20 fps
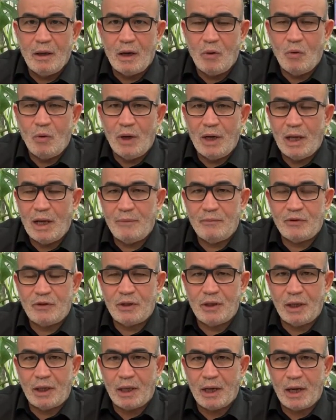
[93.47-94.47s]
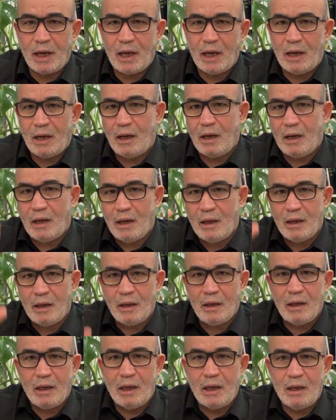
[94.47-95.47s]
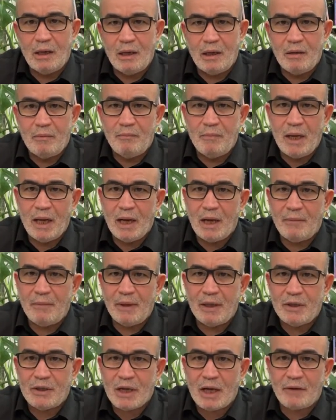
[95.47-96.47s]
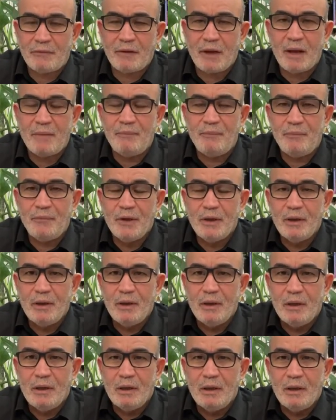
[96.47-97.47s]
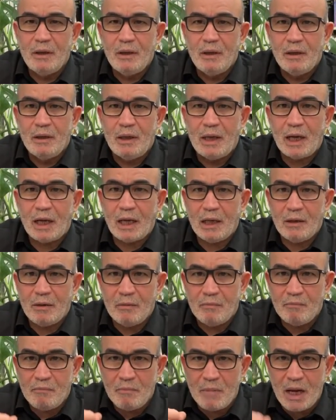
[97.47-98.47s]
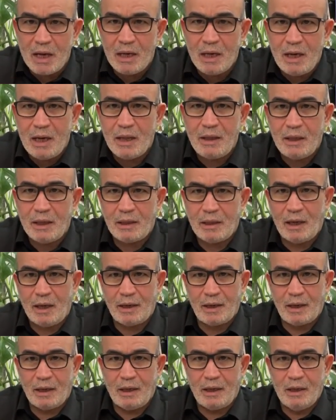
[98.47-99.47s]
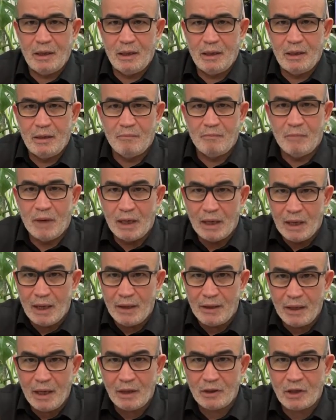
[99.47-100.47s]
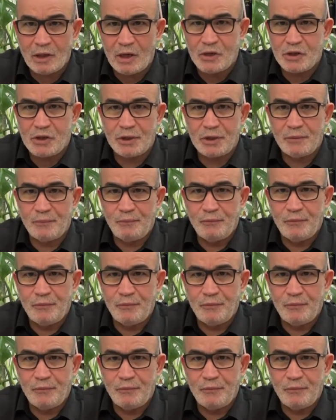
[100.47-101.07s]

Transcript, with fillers: أول أمس ذكرى المئة مانيش عارف كم لكن من الذي يتحرك من الذي يحتج